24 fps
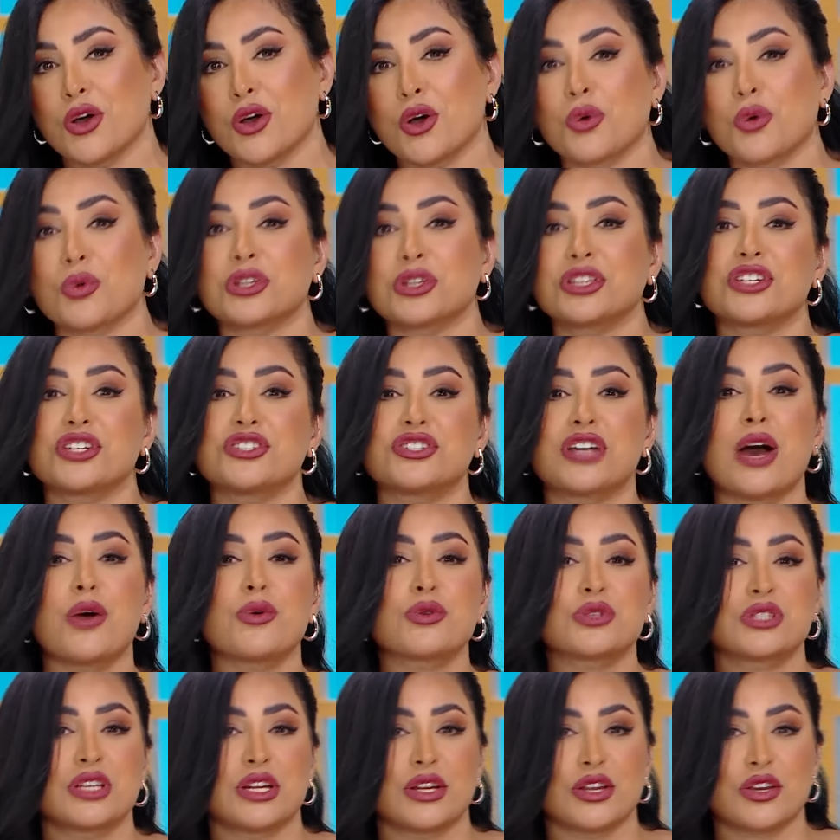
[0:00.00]
هو
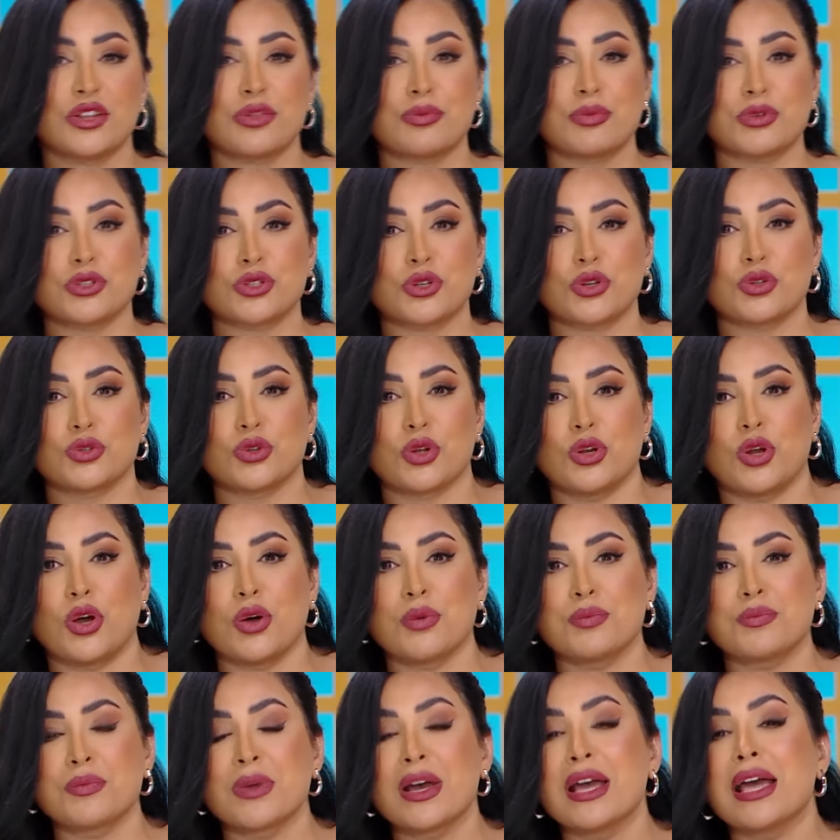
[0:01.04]
التجاوز اللي يثبت أنه
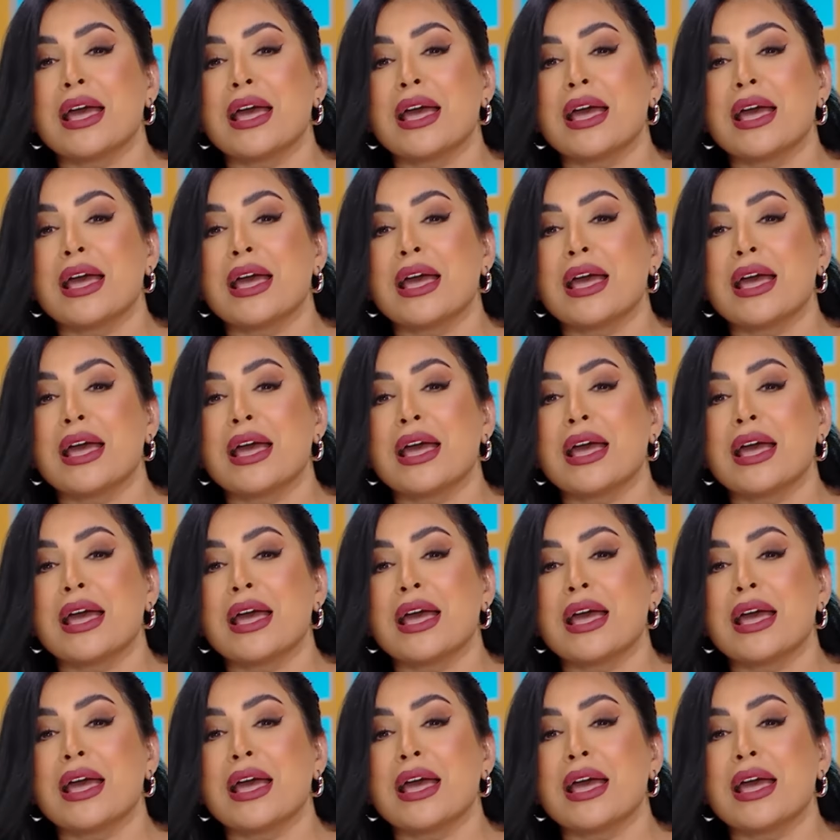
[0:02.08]
الحب